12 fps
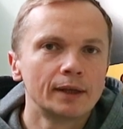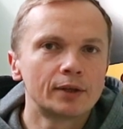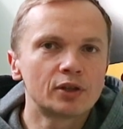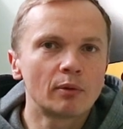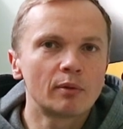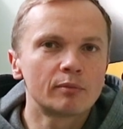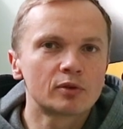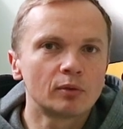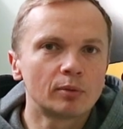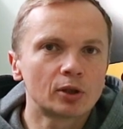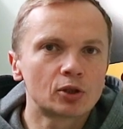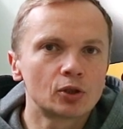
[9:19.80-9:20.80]
i chciałem
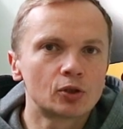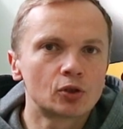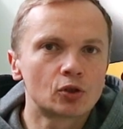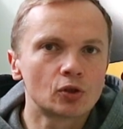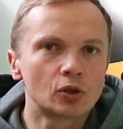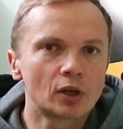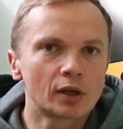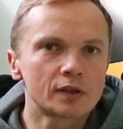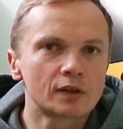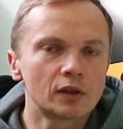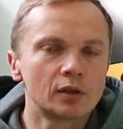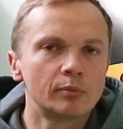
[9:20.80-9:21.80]
zobaczyć, czy
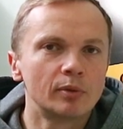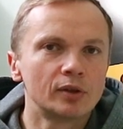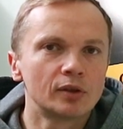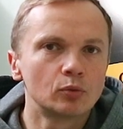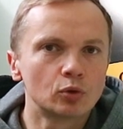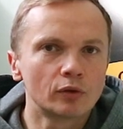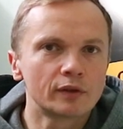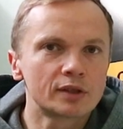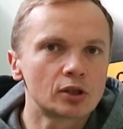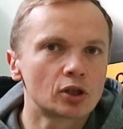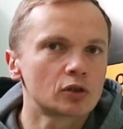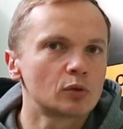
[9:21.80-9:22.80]
teraz, kiedy będę dużo
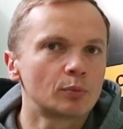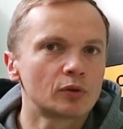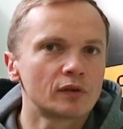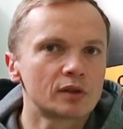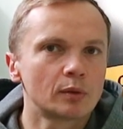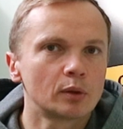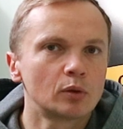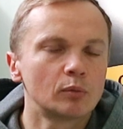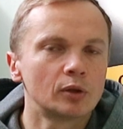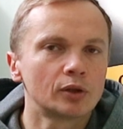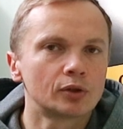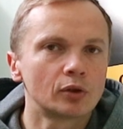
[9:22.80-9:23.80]
więcej czasu poświęcał
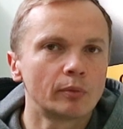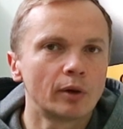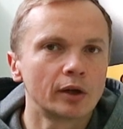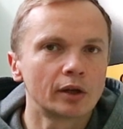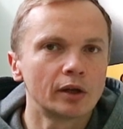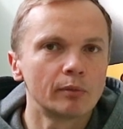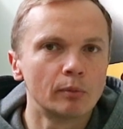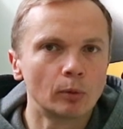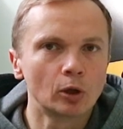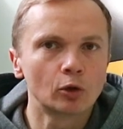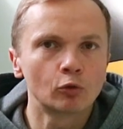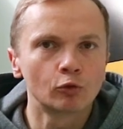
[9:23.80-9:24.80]
akumulatorom AGM,
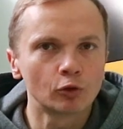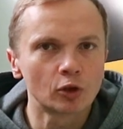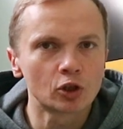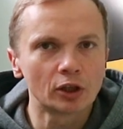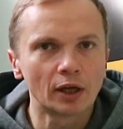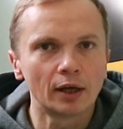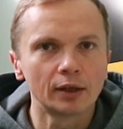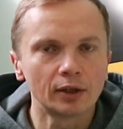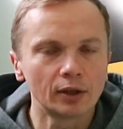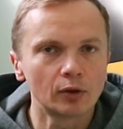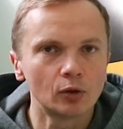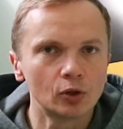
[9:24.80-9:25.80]
mogę również na
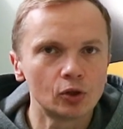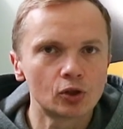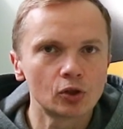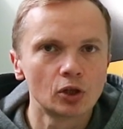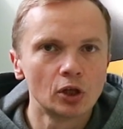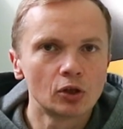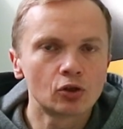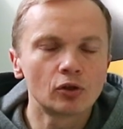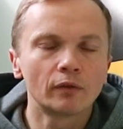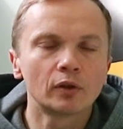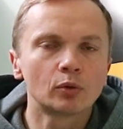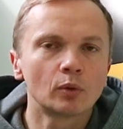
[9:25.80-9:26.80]
niego liczyć,
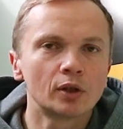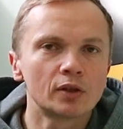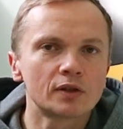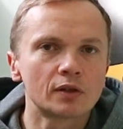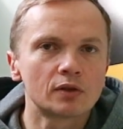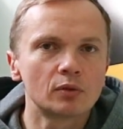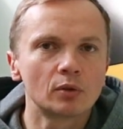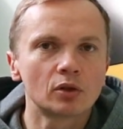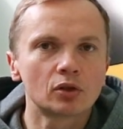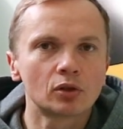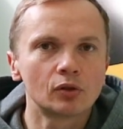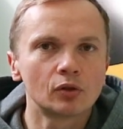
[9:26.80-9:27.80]
czy ewentualnie
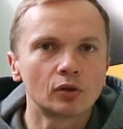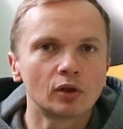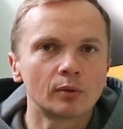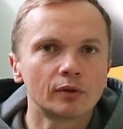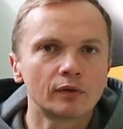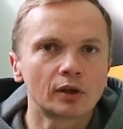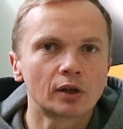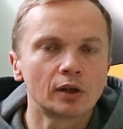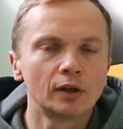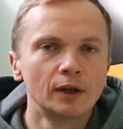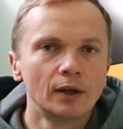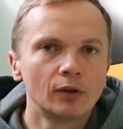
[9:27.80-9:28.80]
zdecyduję się tylko na ładowarkę